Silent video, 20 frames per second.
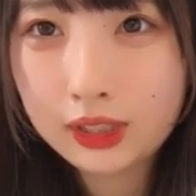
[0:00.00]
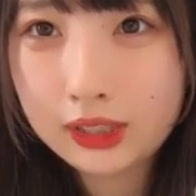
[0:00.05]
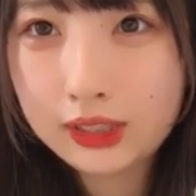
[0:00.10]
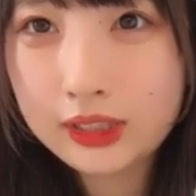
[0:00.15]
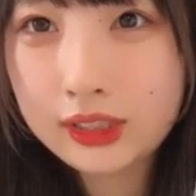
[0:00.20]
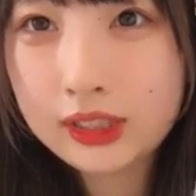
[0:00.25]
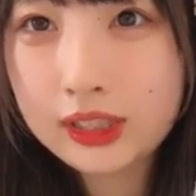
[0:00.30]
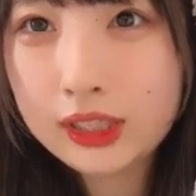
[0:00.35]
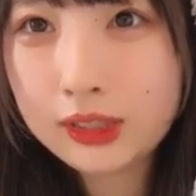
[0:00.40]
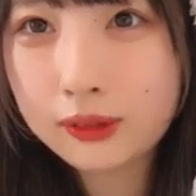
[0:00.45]

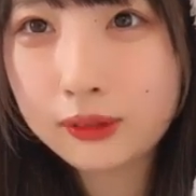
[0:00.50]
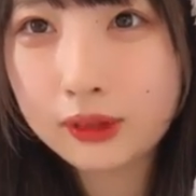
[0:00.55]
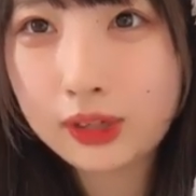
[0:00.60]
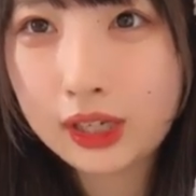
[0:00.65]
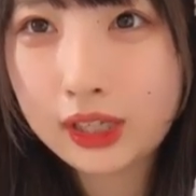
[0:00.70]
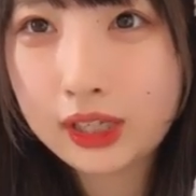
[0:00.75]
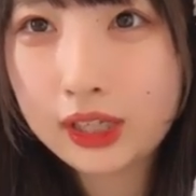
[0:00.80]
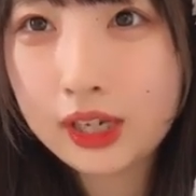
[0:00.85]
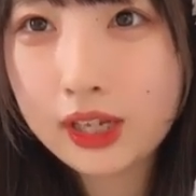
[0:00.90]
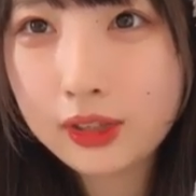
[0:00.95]
ちっちゃい子
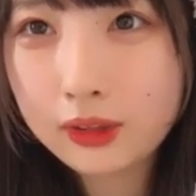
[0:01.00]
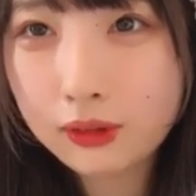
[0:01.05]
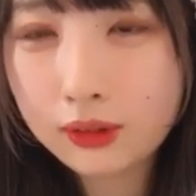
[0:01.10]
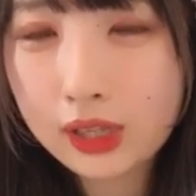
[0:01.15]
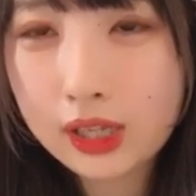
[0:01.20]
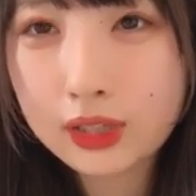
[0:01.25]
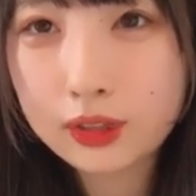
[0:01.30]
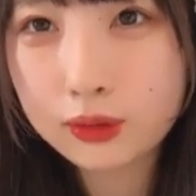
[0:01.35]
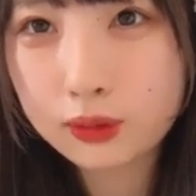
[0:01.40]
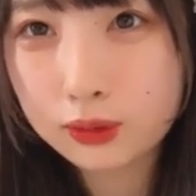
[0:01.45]
が意外
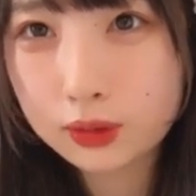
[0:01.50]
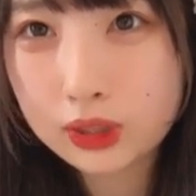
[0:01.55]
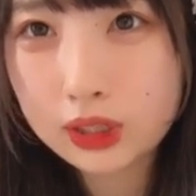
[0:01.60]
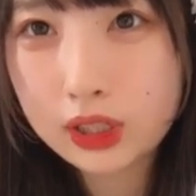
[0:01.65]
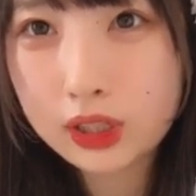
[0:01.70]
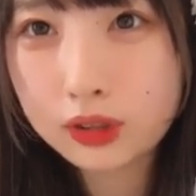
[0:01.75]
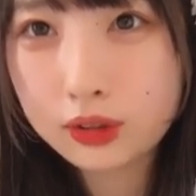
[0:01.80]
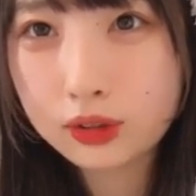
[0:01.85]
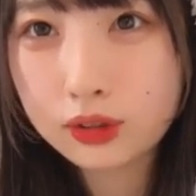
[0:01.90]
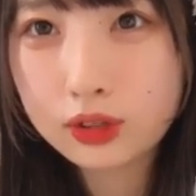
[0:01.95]
とねそう
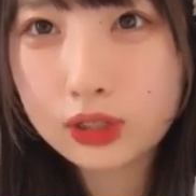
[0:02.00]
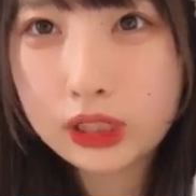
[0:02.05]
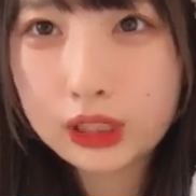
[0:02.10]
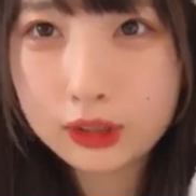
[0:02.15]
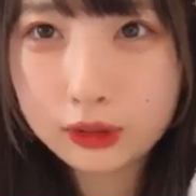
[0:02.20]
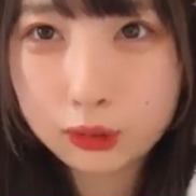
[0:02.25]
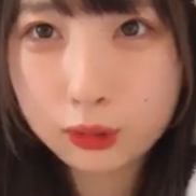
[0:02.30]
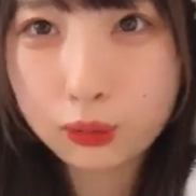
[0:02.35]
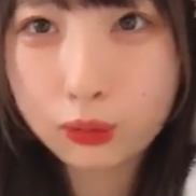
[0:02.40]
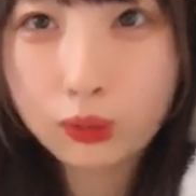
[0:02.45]
慎
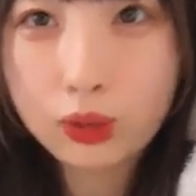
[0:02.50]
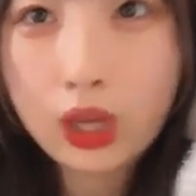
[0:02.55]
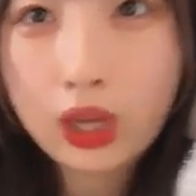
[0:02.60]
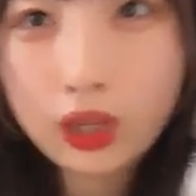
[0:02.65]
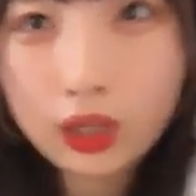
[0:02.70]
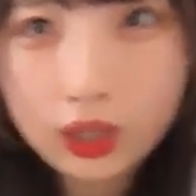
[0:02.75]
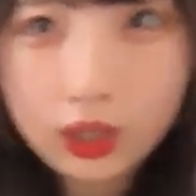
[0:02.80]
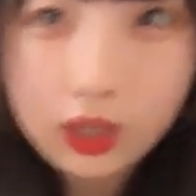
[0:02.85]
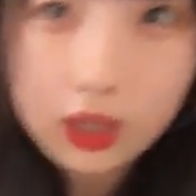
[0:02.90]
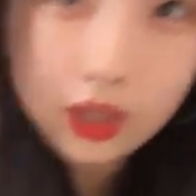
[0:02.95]
重
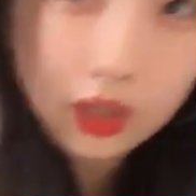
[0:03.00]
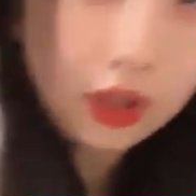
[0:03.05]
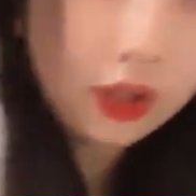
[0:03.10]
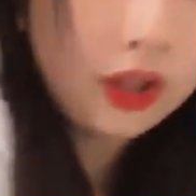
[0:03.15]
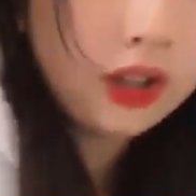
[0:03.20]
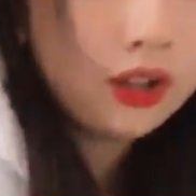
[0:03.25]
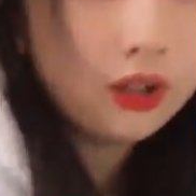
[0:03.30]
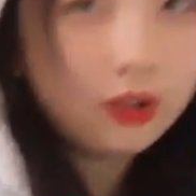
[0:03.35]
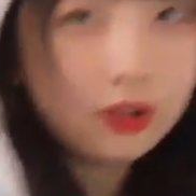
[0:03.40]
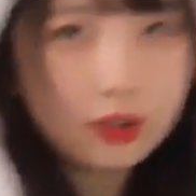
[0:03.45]
な
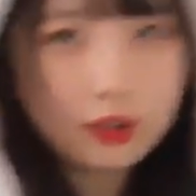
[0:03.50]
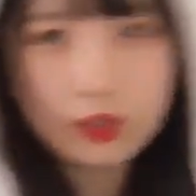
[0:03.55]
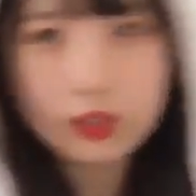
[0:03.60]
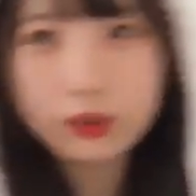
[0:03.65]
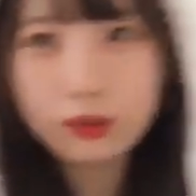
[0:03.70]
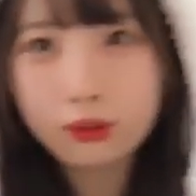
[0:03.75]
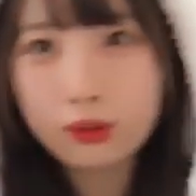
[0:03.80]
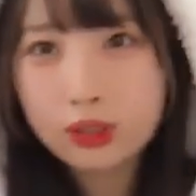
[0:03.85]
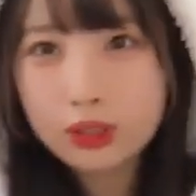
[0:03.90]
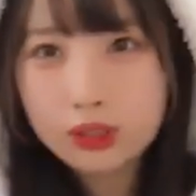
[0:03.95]

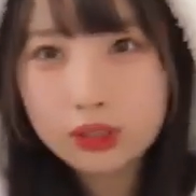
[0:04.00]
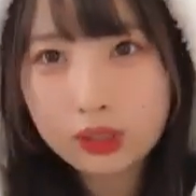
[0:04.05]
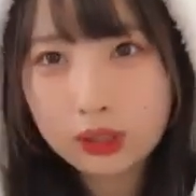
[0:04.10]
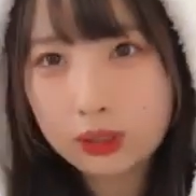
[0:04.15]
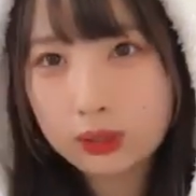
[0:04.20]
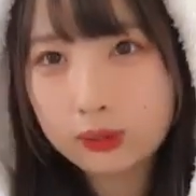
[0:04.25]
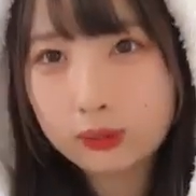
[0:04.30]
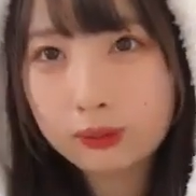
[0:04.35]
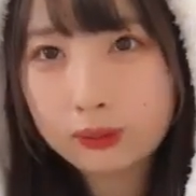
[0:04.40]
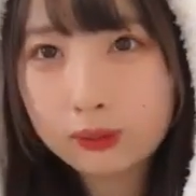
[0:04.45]
人でした